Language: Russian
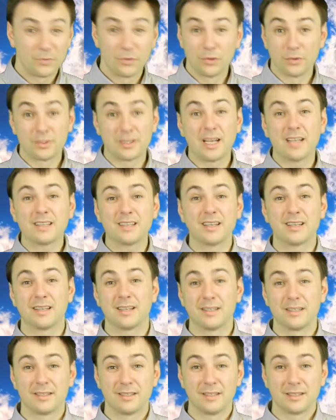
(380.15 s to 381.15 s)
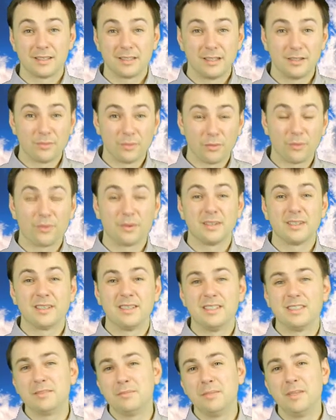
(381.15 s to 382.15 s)
Но надо его
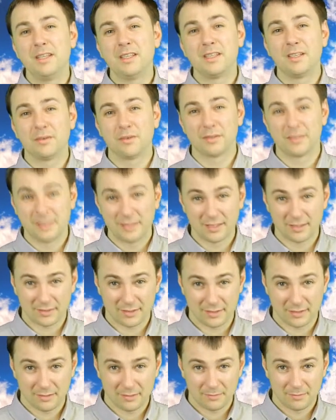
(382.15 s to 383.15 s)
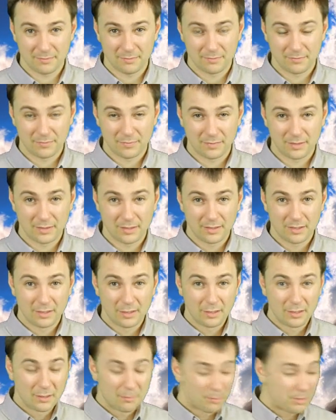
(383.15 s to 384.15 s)
изменить, его сердце.
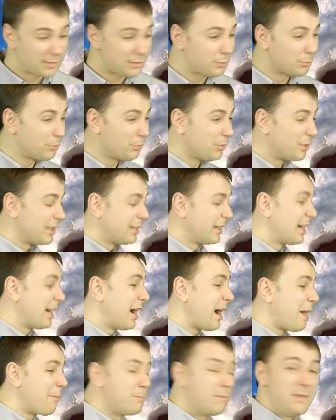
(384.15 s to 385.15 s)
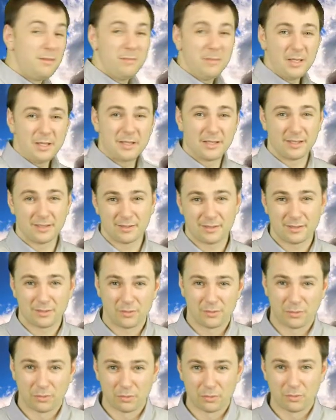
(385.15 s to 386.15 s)
Поэтому обнимитесь
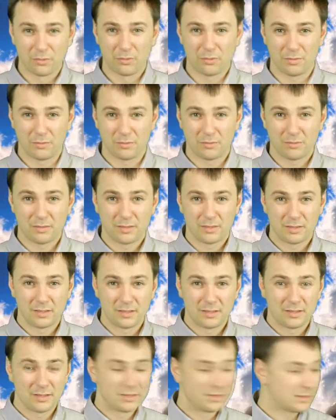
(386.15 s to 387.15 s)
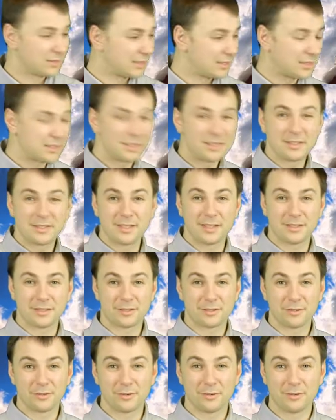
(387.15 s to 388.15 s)
друг другу. Скажите,
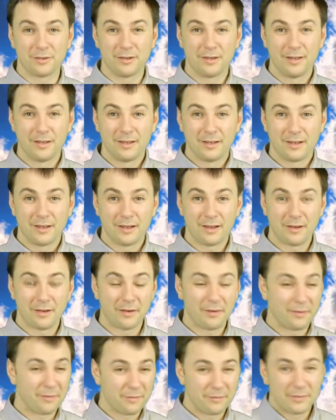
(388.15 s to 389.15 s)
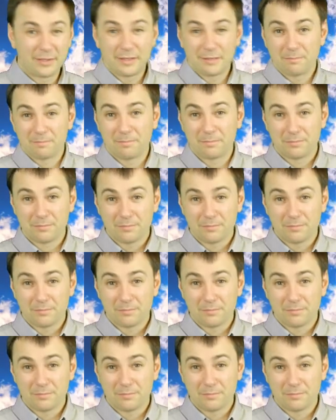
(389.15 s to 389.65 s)
что э, вы